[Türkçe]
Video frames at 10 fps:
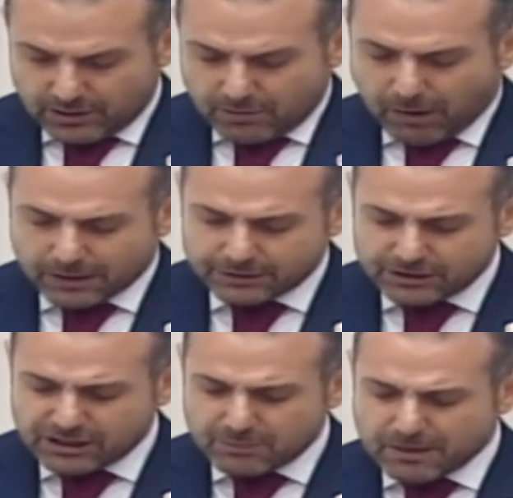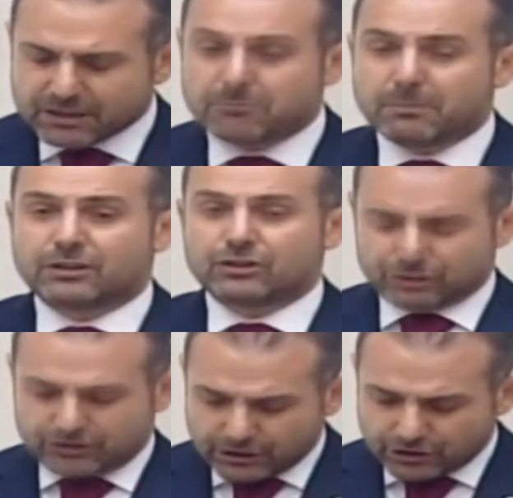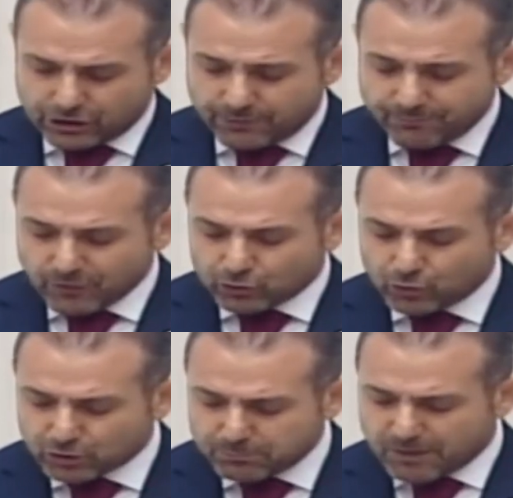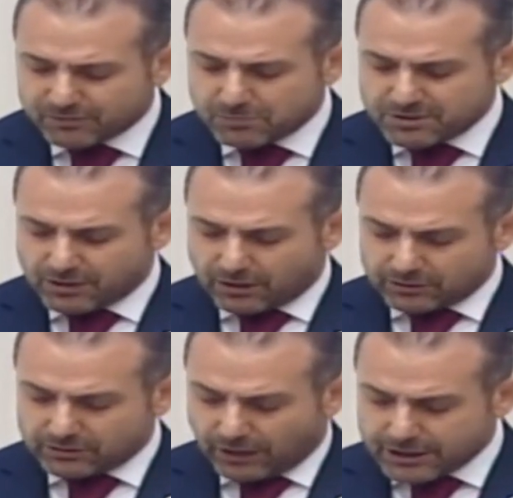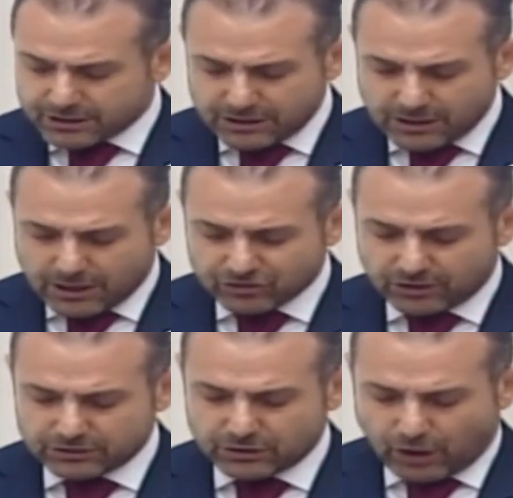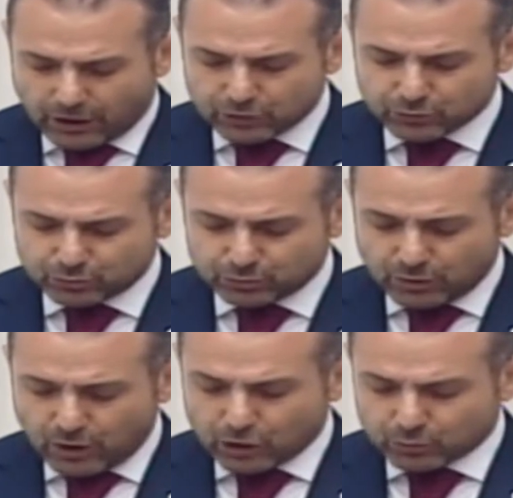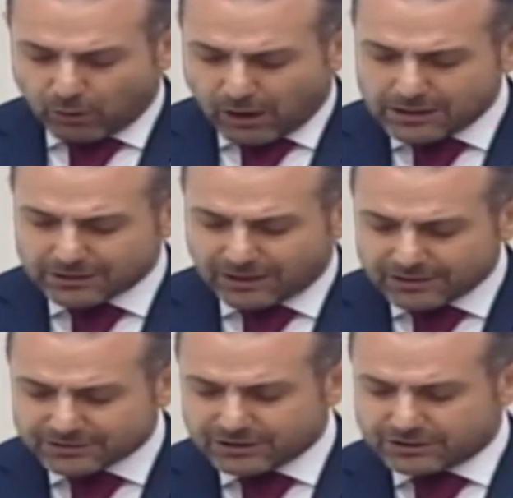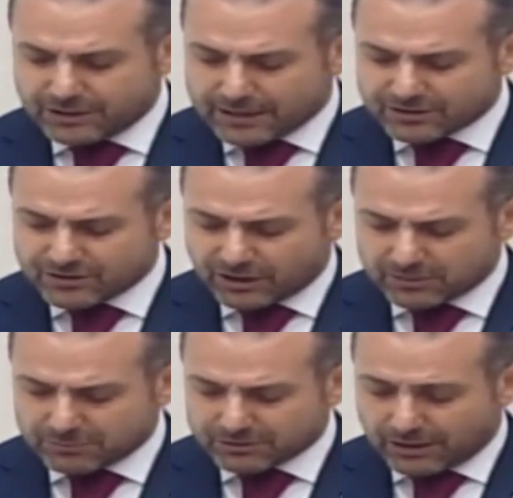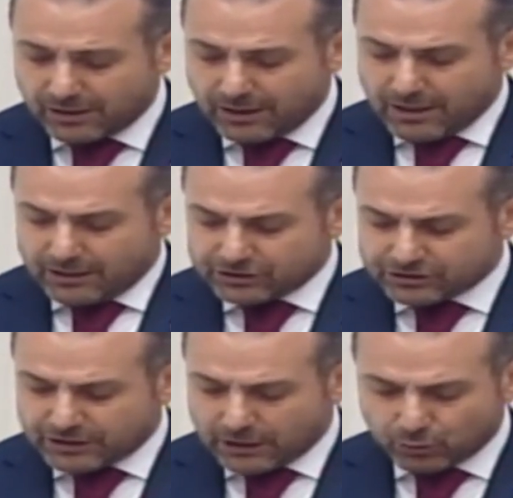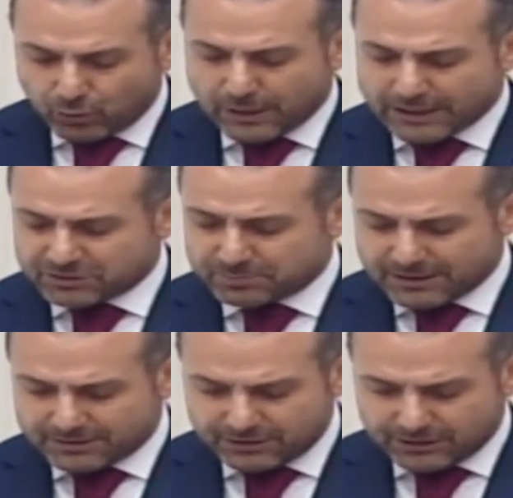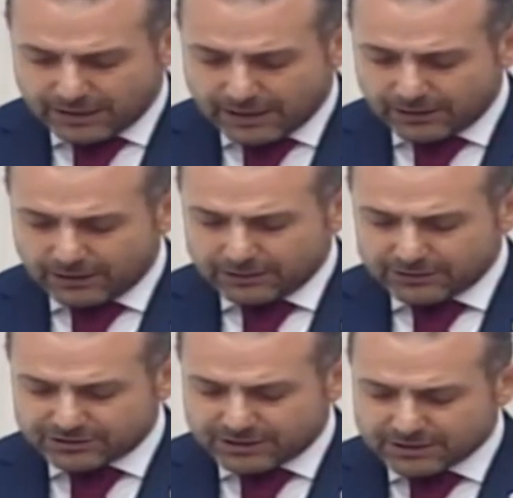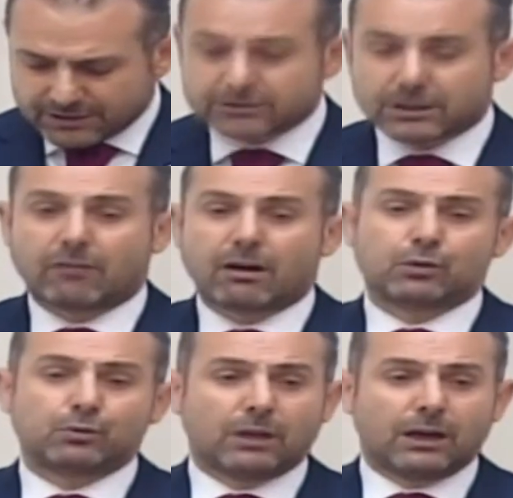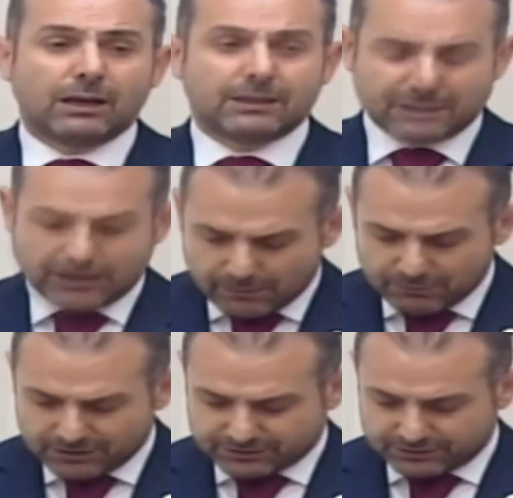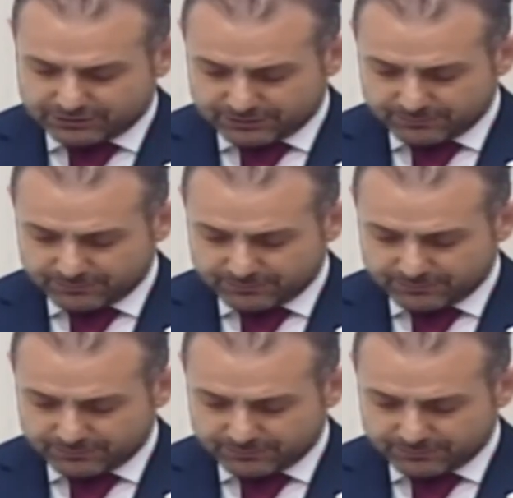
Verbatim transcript: Bakır'ın ilmek ilmek işlendiği, dört mevsimin layıkıyla yaşandığı Karasu'nun duayla dans ettiği Erzincan'ımıza ister Doğu Ekspresi ile isterseniz havaylıyla gelebilirsiniz.